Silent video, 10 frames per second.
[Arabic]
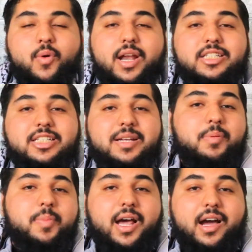
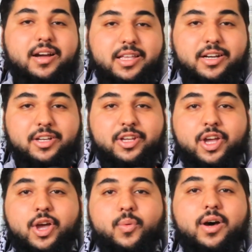السبب الحقيقي
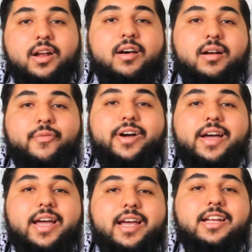وراء رفع
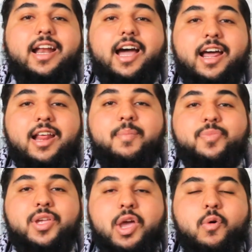هذا
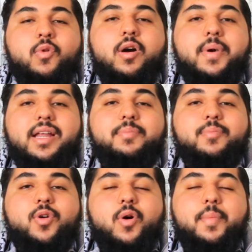العلم وما,
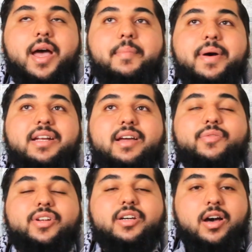وما مدى
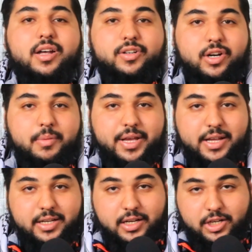افتخارنا
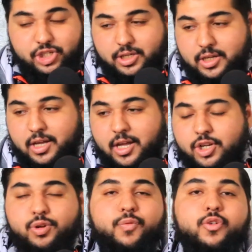بهذا الإشي
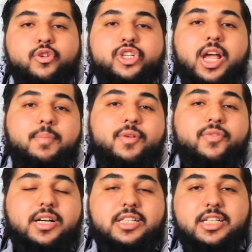شوفوا الشعب
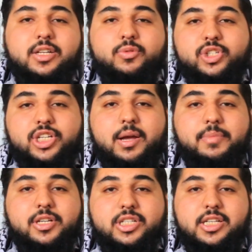الفلسطيني
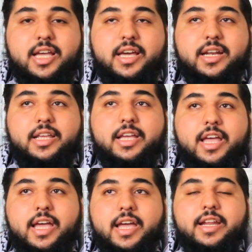والشعب الجزائري
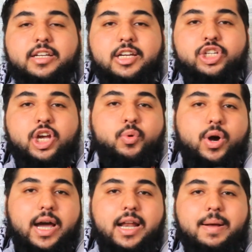
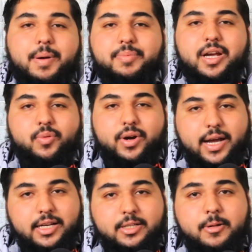انتشأوا على مبدأ
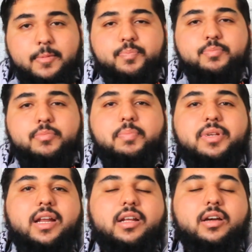واحد
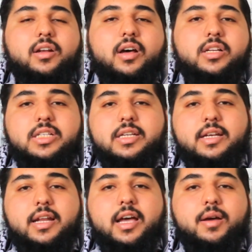مبدا الاخلاص
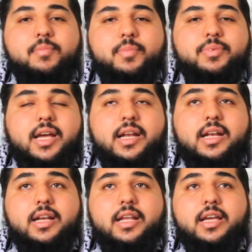لله مبدا
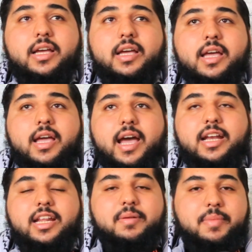
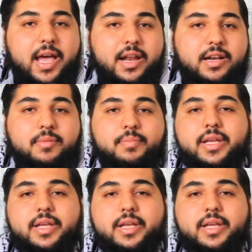الايمان